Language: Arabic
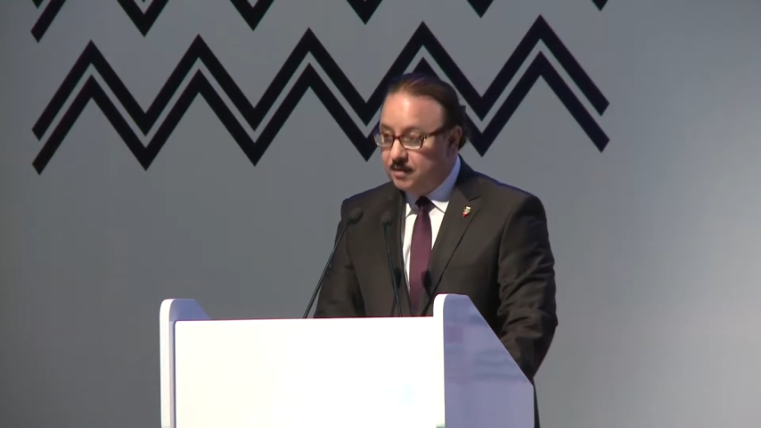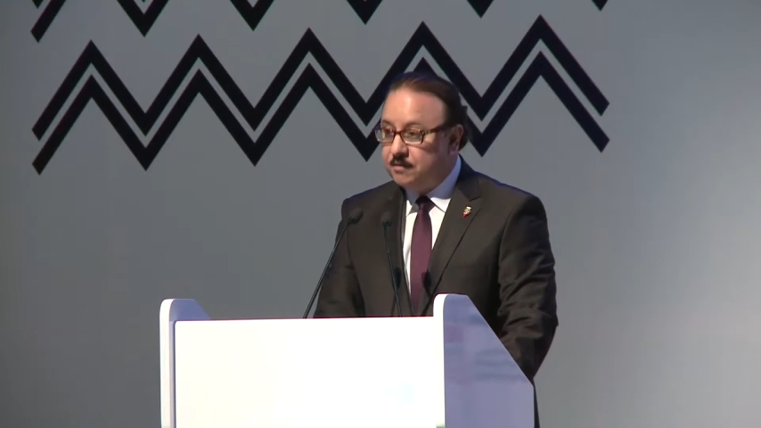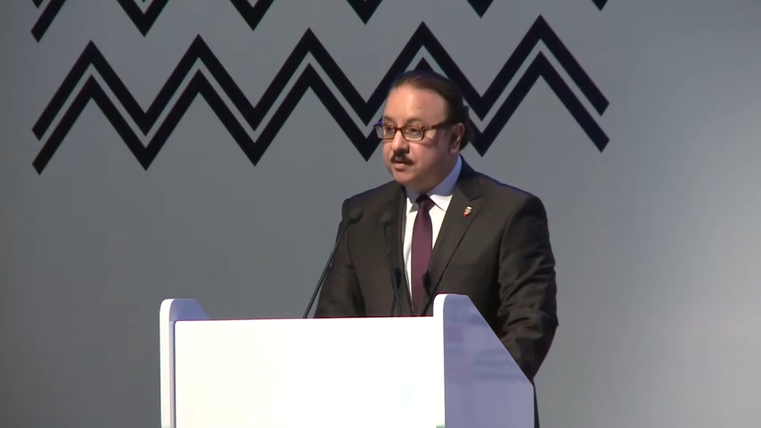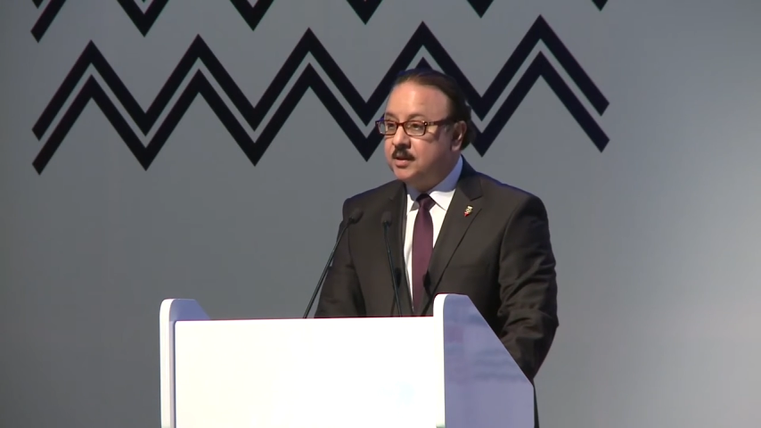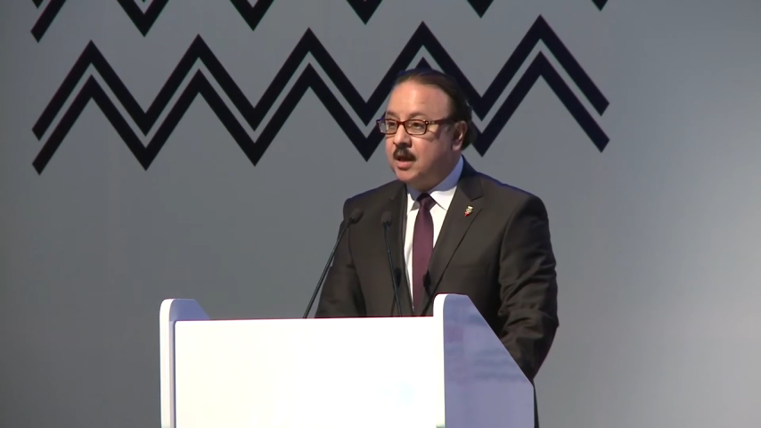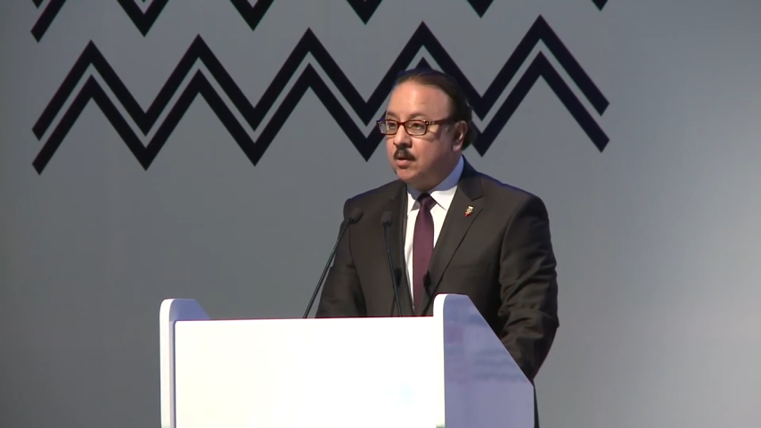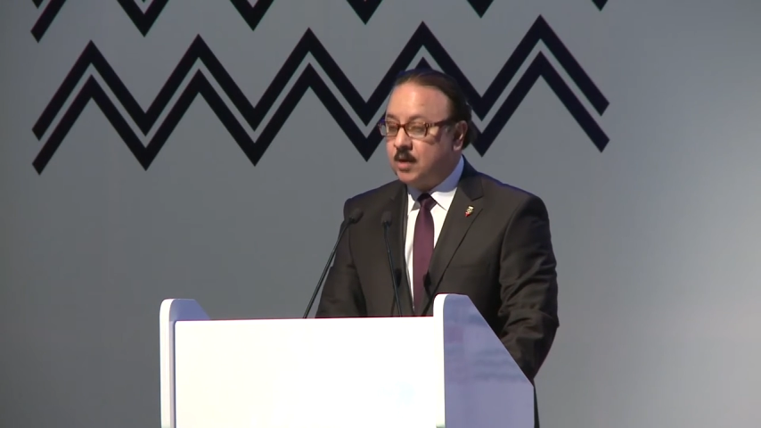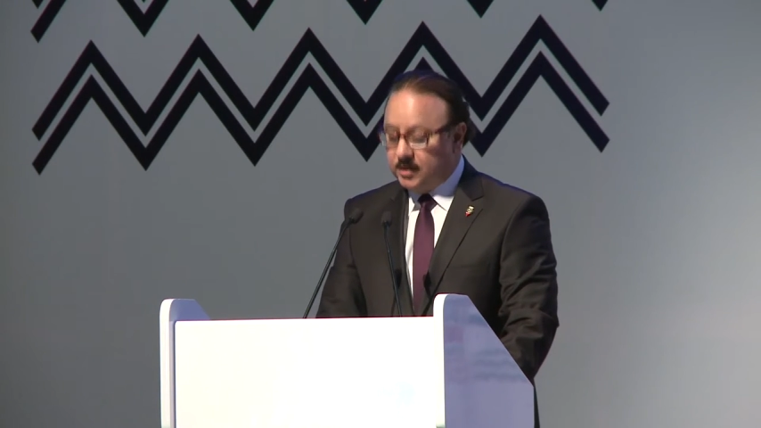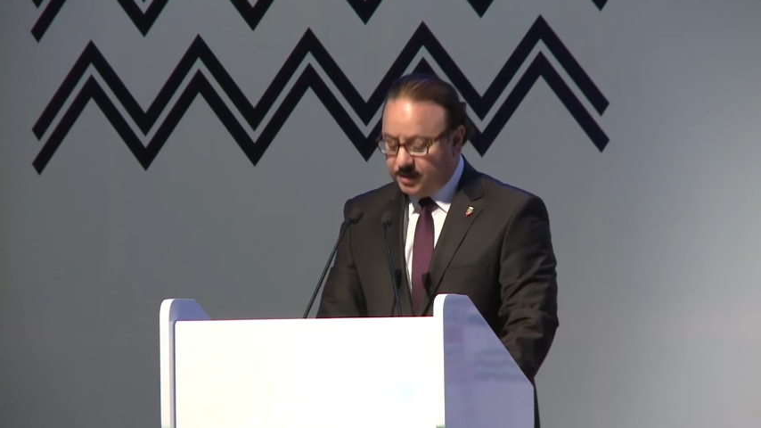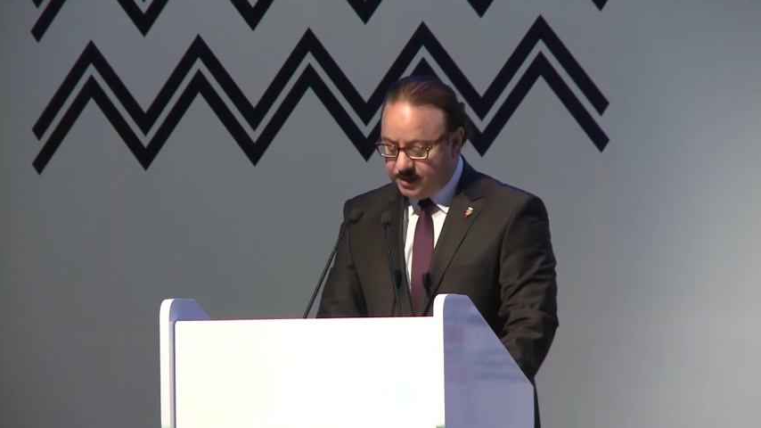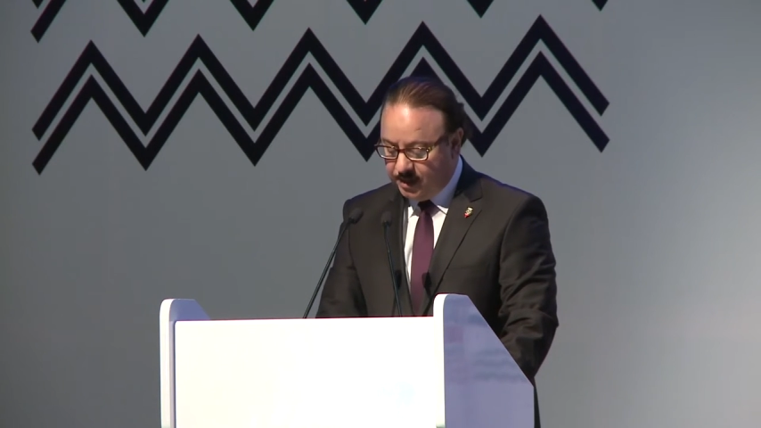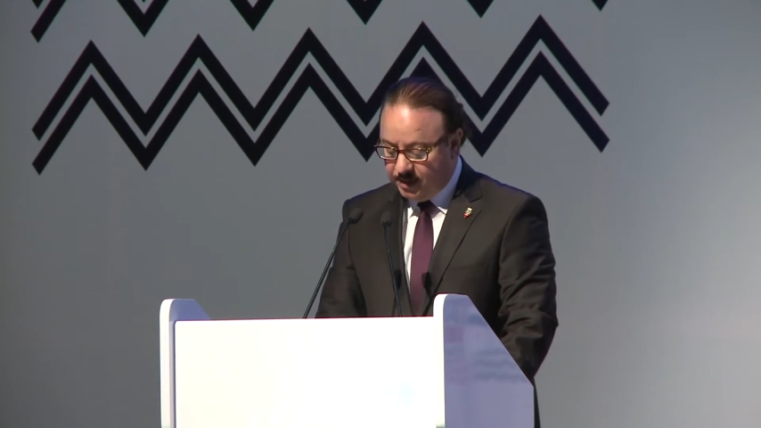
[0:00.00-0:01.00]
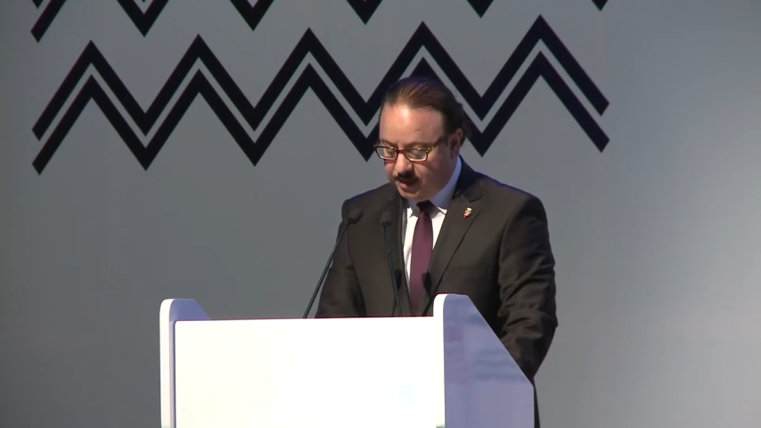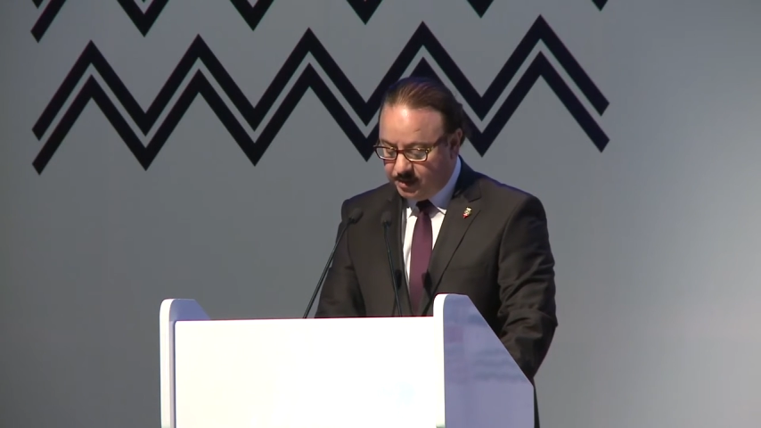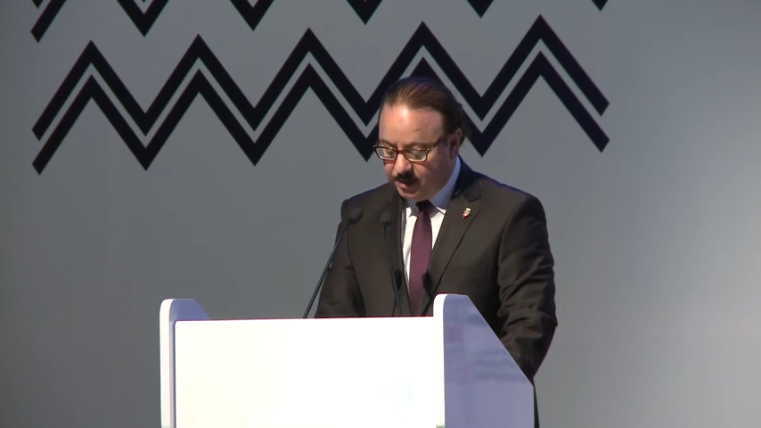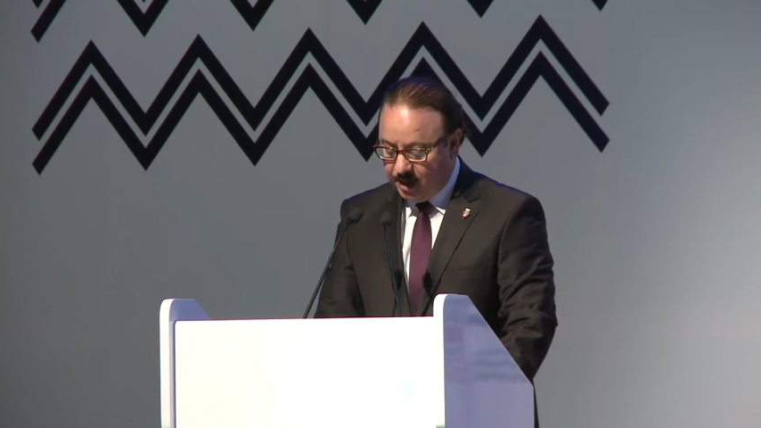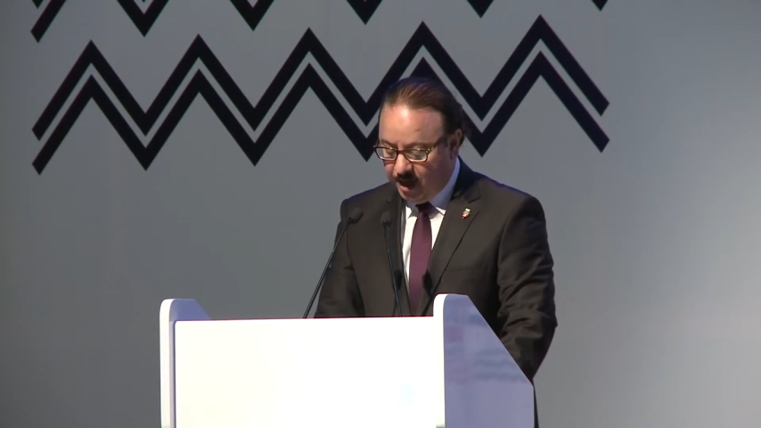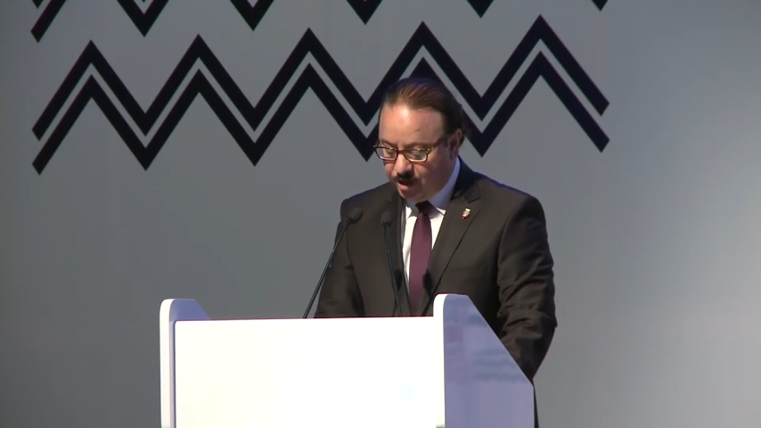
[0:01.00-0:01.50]
في الدورة
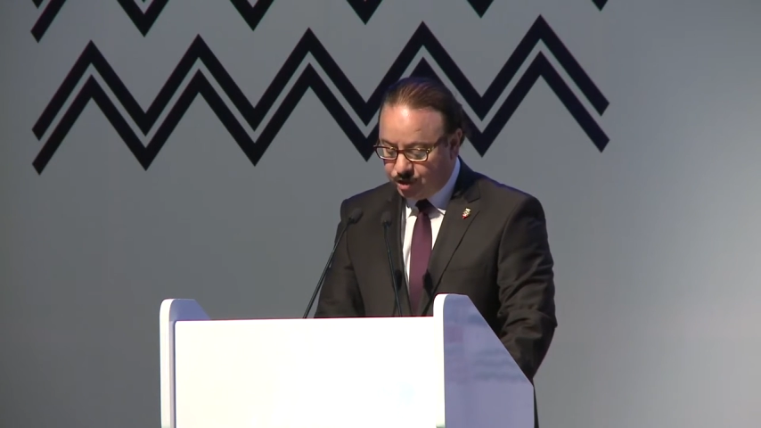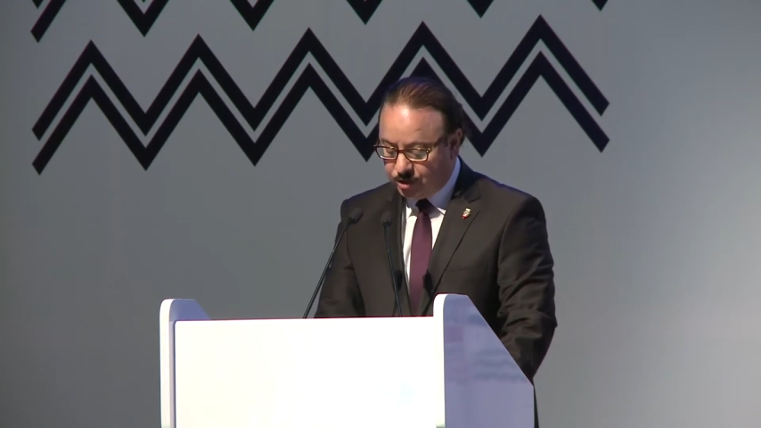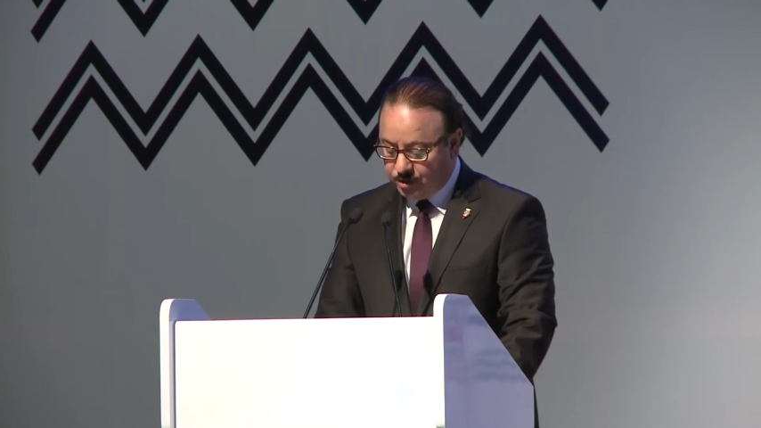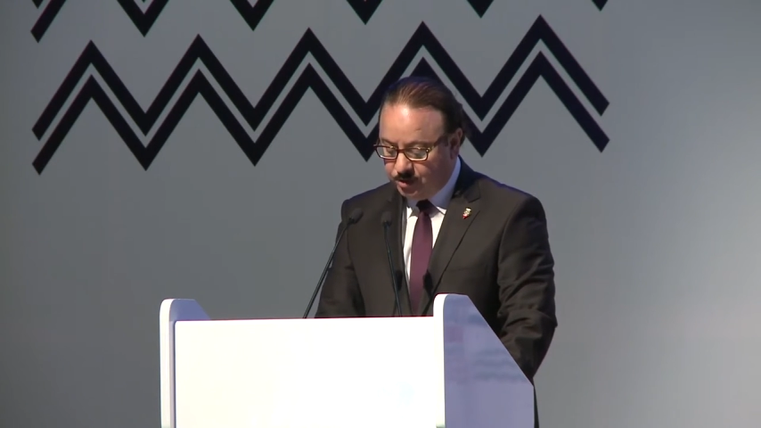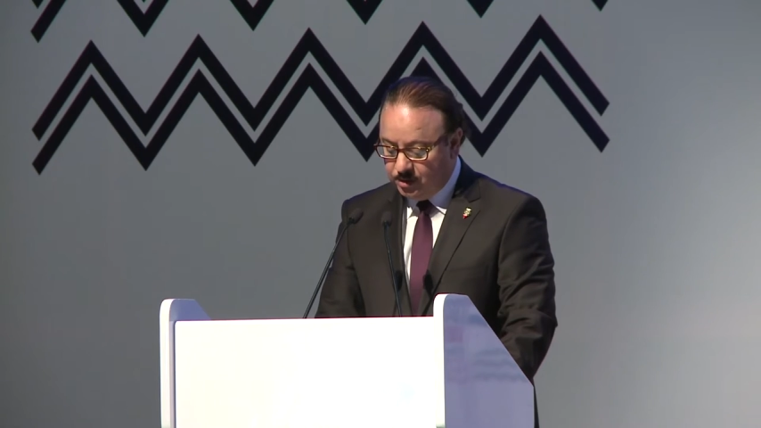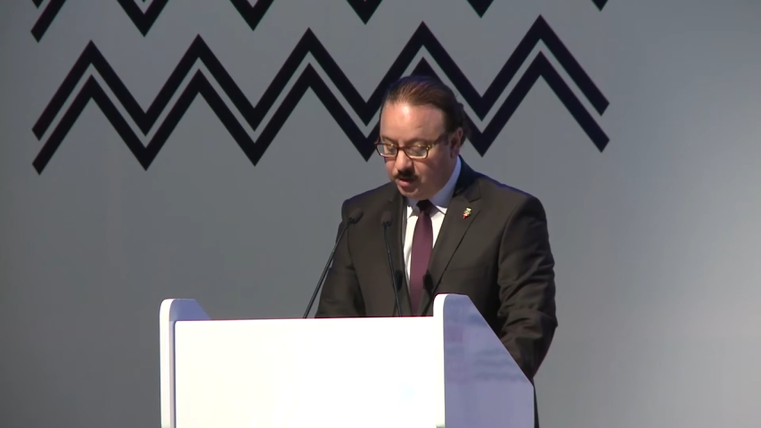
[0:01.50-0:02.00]
السادسة عشر